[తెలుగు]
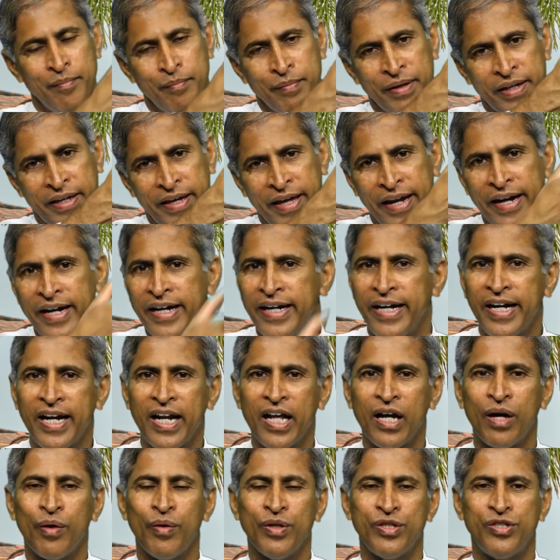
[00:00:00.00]
మీకు
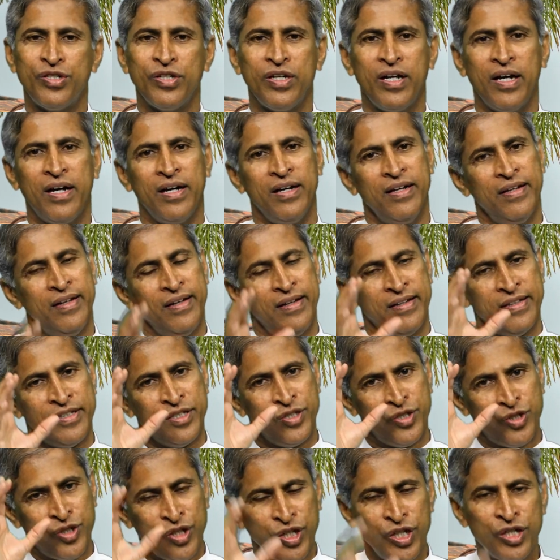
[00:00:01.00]
హెరిటరీగా వచ్చిన
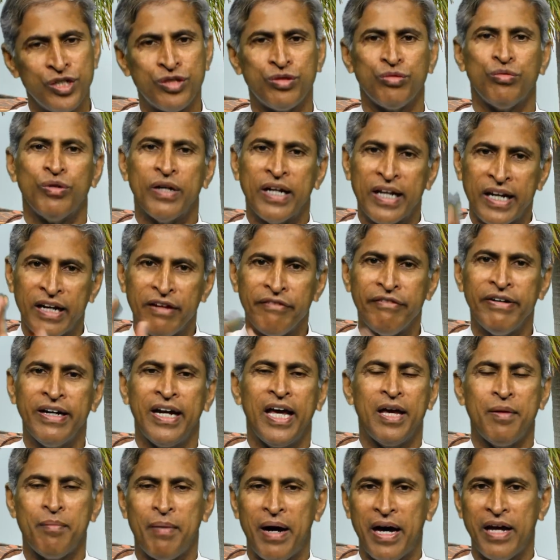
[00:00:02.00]
జీన్స్
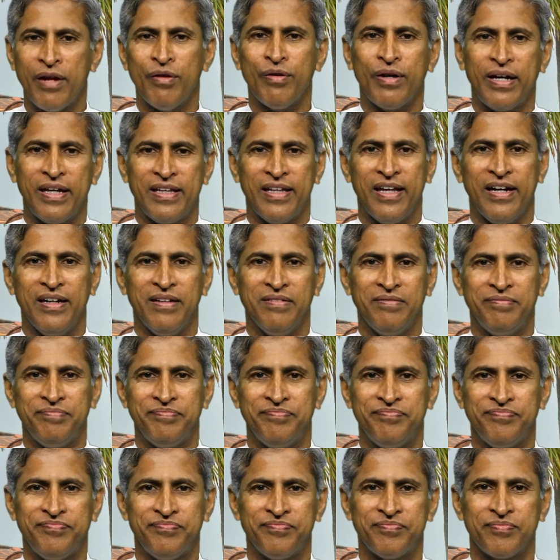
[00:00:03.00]
ఉండనివ్వండి అవి మారవు కదా
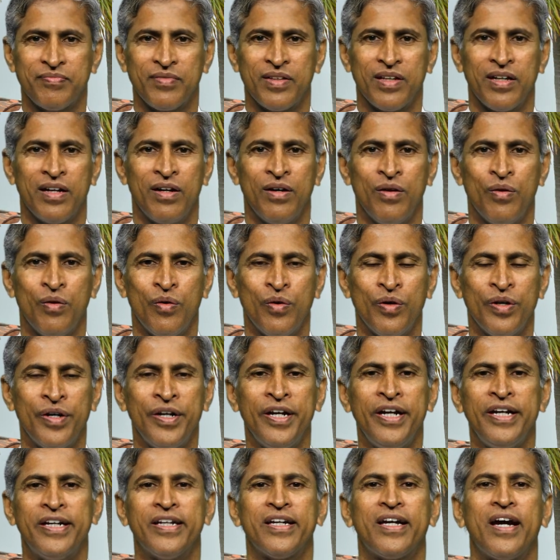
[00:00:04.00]

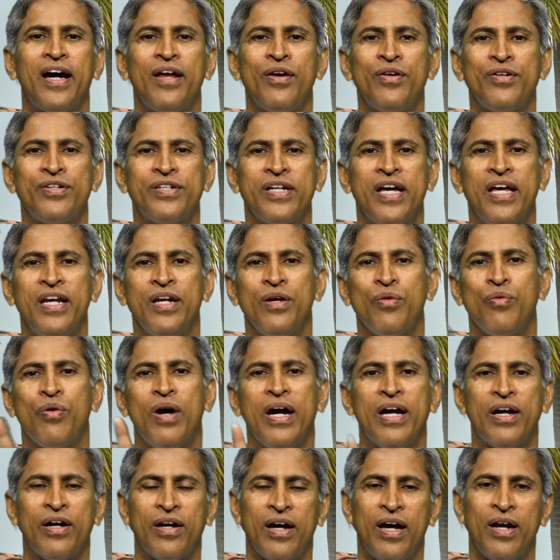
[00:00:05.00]
నీటి కాలుష్యాన్ని
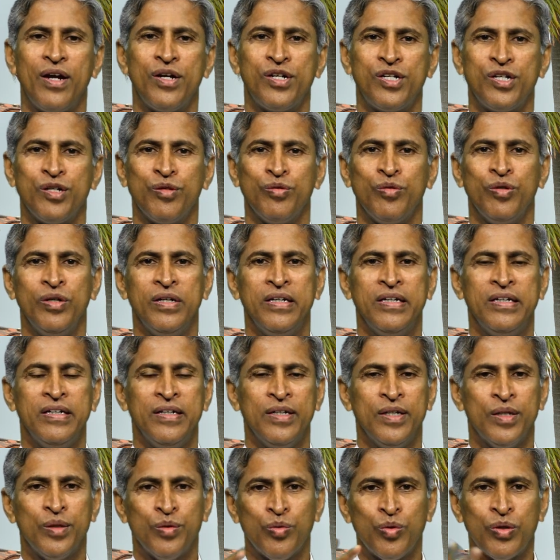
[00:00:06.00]
వాయు కాలుష్యం
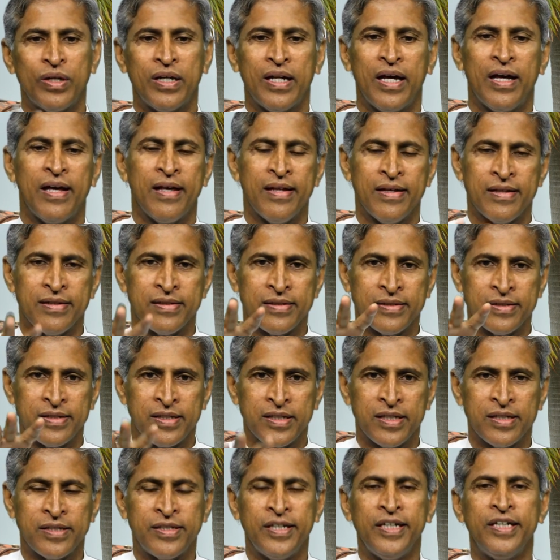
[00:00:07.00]
ఉన్న
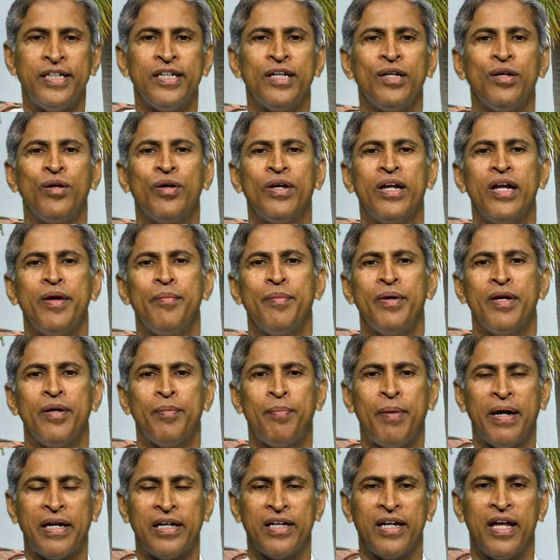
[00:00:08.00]
సిటీలోనే మీరు
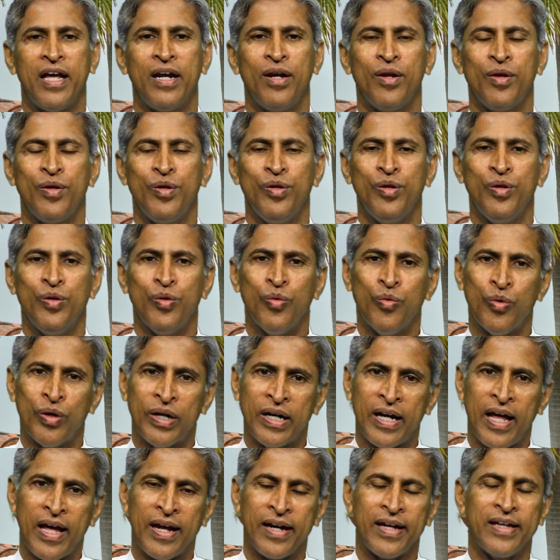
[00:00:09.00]
పట్టణాల్లో
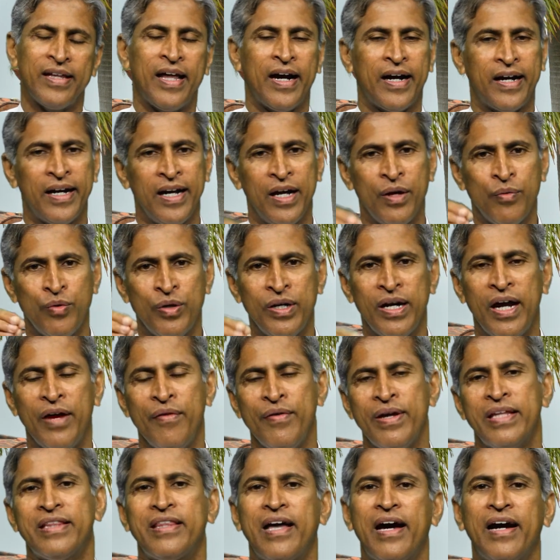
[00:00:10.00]
ఉన్నారు కదా అక్కడే ఉండి
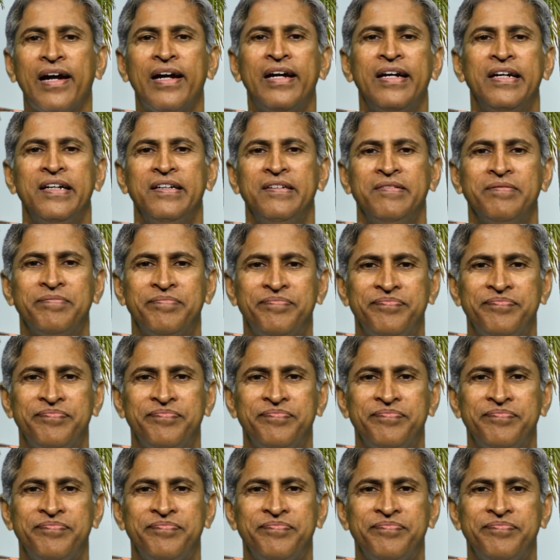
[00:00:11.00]
అవే తాగండి